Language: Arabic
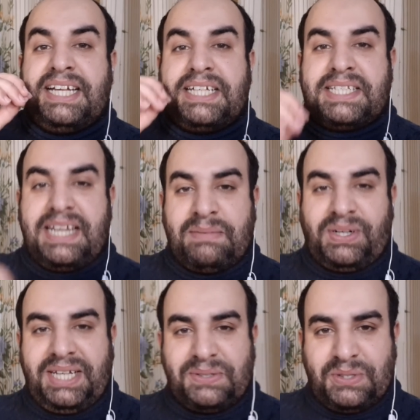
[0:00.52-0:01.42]
السلام
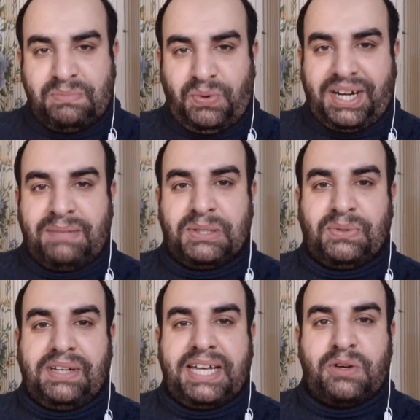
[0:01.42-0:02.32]
عليكم ورحمة
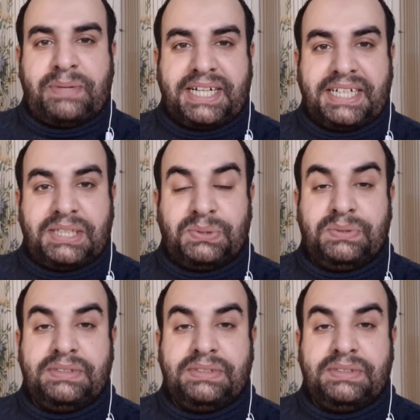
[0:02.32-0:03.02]
الله وبركاته